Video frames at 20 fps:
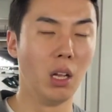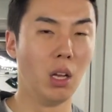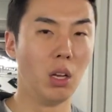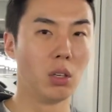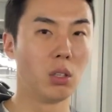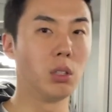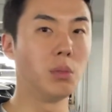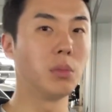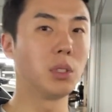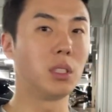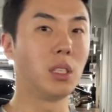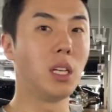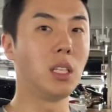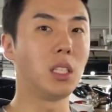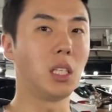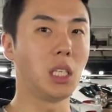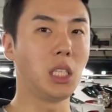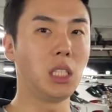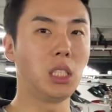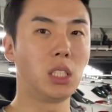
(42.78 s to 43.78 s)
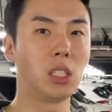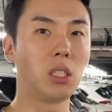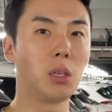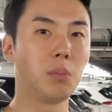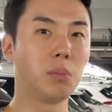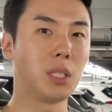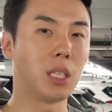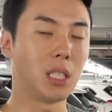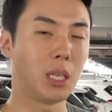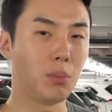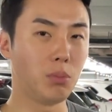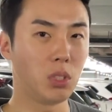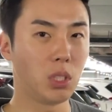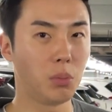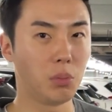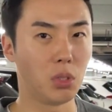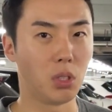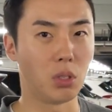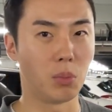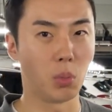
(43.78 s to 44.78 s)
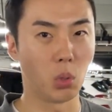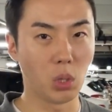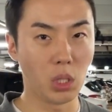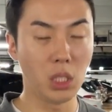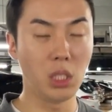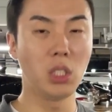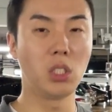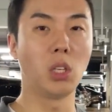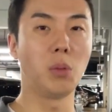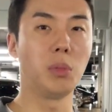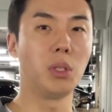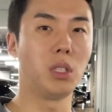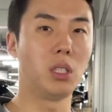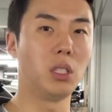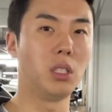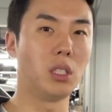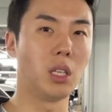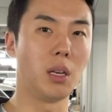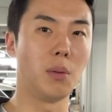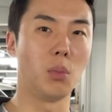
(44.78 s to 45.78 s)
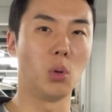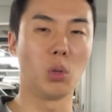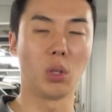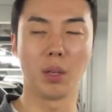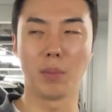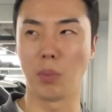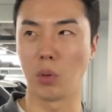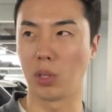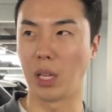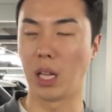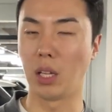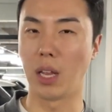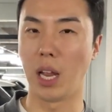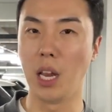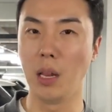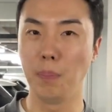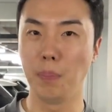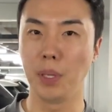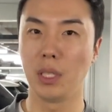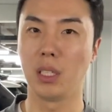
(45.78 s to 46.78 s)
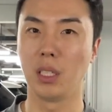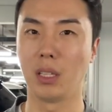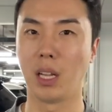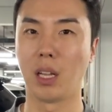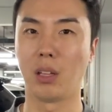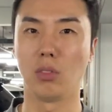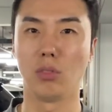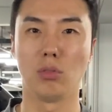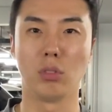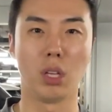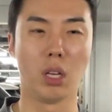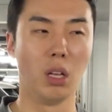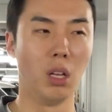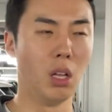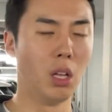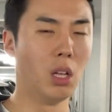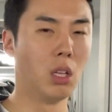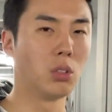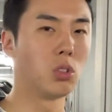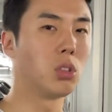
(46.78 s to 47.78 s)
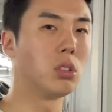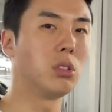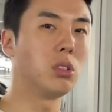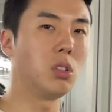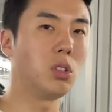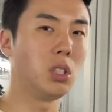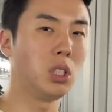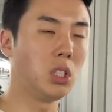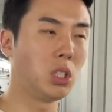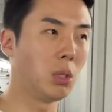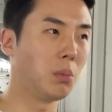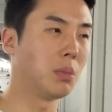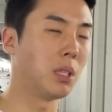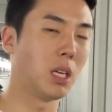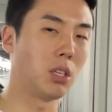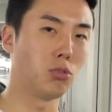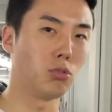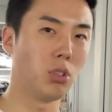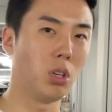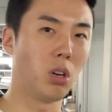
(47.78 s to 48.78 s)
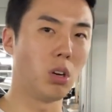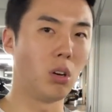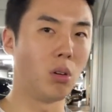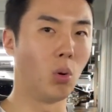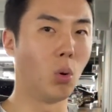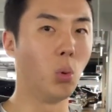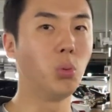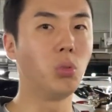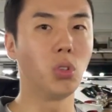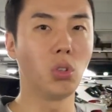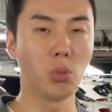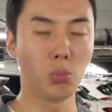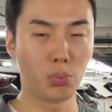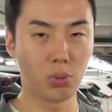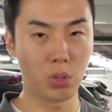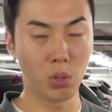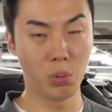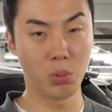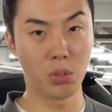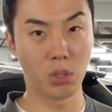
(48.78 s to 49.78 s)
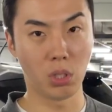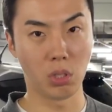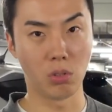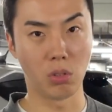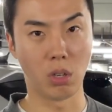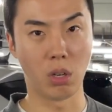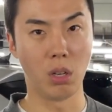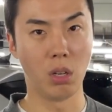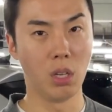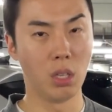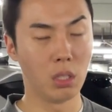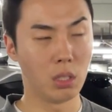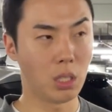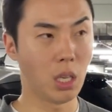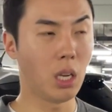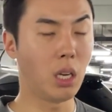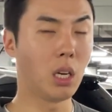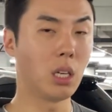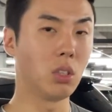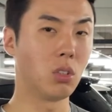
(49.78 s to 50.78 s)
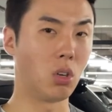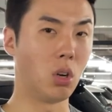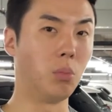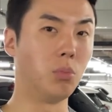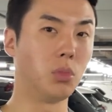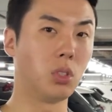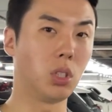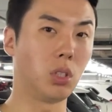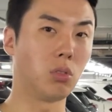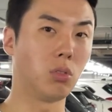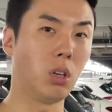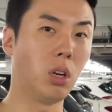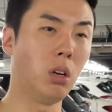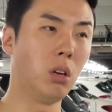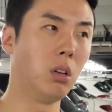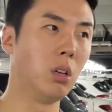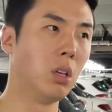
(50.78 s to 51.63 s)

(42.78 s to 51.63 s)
그러면 그랜저 2.4, 3.0, 뭐 2.2 디젤 뭐 이렇게 나는 LPG 나누는데 저는요 2.4고요 옵션은 풀옵션이고요 색깔은 검정이고요